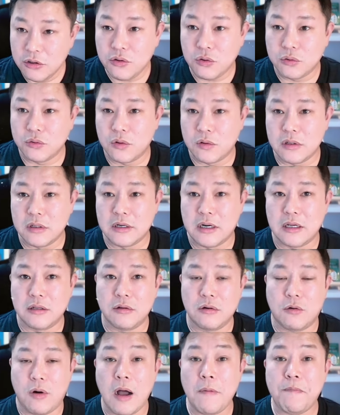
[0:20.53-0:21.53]
어느 정도는
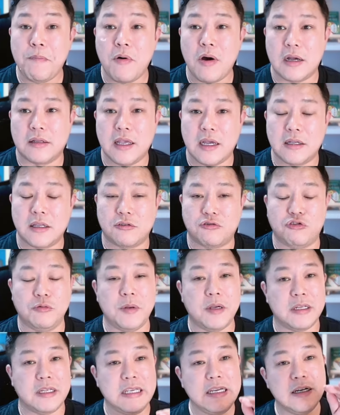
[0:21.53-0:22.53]
그래도 확보가 돼야 돼.
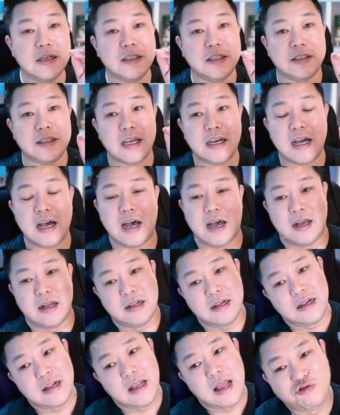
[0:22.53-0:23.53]
주변 인근
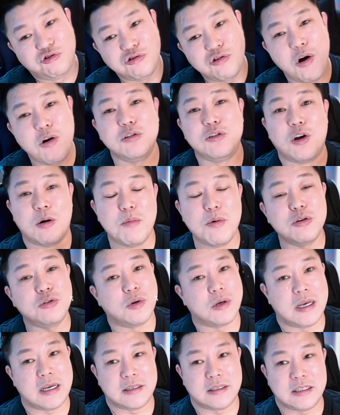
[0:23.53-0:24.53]
시세가 한 6억은
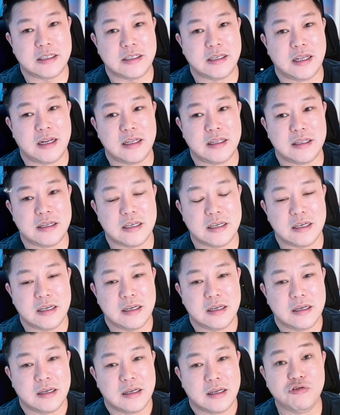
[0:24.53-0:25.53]
넘어줘야지
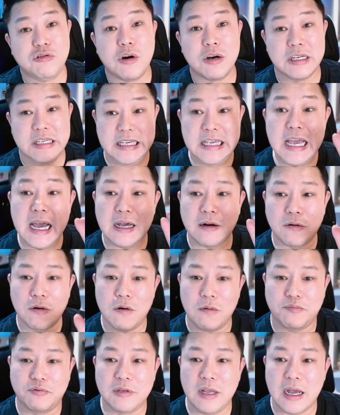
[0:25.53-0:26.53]
얘네들이 그 6억
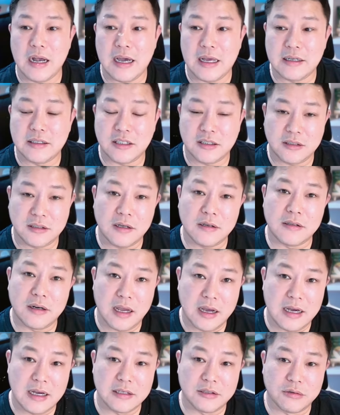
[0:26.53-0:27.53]
이하로 분양가를
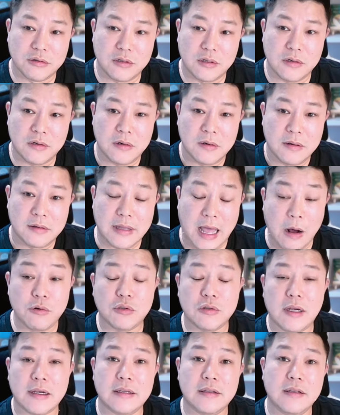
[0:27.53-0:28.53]
측정을 해가지고 나올
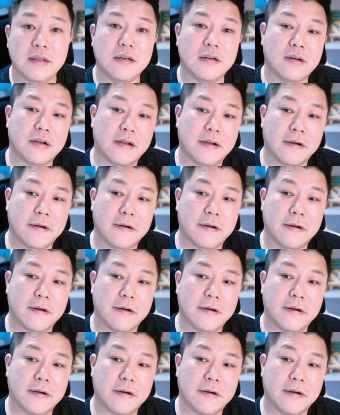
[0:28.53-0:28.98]
수가 있는